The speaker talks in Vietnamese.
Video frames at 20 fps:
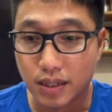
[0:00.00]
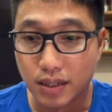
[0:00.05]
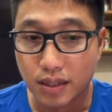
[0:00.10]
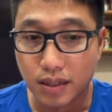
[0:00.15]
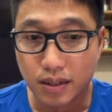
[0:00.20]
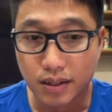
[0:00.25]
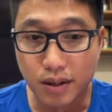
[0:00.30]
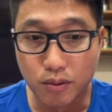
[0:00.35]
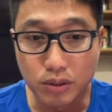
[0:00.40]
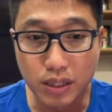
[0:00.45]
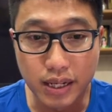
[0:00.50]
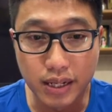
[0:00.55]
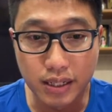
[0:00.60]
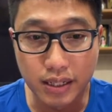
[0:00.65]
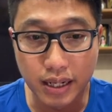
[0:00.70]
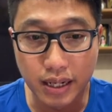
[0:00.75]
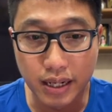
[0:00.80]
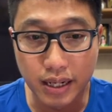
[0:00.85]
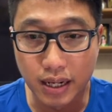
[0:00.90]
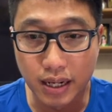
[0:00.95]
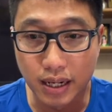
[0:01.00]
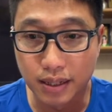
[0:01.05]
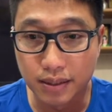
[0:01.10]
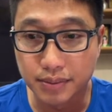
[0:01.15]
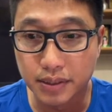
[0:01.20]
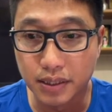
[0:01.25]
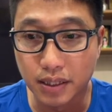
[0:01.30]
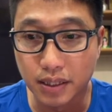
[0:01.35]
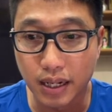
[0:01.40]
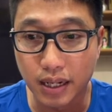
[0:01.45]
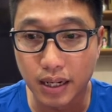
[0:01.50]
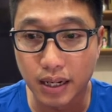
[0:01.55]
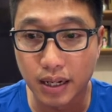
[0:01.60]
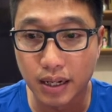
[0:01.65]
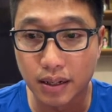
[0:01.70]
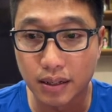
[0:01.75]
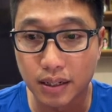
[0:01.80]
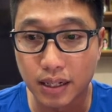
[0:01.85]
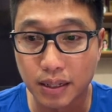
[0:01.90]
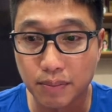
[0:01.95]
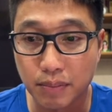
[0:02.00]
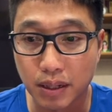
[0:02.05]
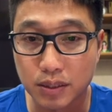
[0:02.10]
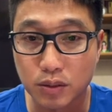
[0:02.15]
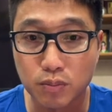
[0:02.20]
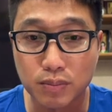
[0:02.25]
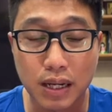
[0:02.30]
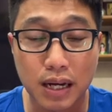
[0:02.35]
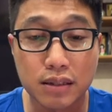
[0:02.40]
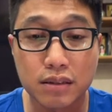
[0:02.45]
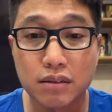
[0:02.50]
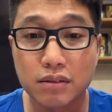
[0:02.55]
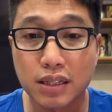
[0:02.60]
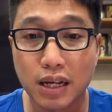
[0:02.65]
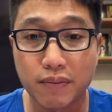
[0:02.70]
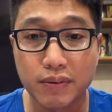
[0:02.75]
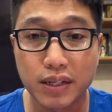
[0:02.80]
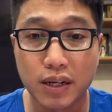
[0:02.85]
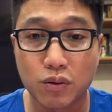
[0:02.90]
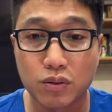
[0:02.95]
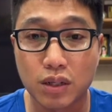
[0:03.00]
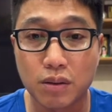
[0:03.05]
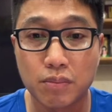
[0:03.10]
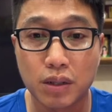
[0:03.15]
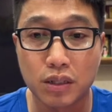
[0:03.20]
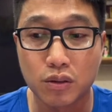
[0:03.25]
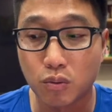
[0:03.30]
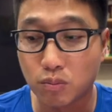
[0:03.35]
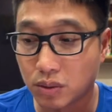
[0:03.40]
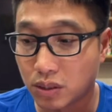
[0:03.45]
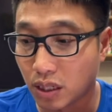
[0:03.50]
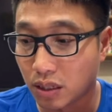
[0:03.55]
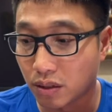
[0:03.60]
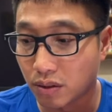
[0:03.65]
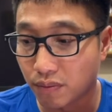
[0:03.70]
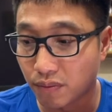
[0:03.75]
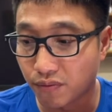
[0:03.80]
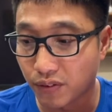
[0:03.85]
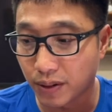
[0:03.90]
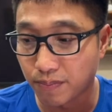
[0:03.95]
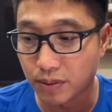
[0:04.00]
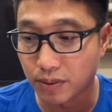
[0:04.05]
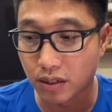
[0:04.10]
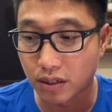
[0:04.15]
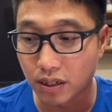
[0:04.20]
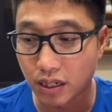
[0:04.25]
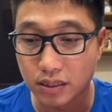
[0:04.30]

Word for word: Đầu tiên thì trước cái khi mà chúng ta tương tác với nhau thì mình cũng xin phép được